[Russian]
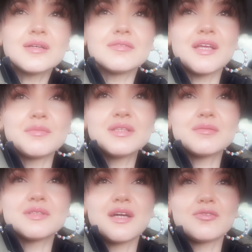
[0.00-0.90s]

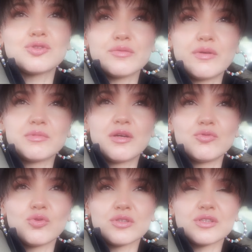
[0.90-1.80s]
витаминам я уже вам
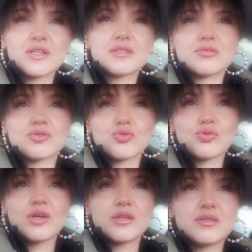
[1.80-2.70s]
давно рассказывала, что
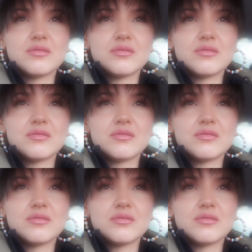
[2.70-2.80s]
я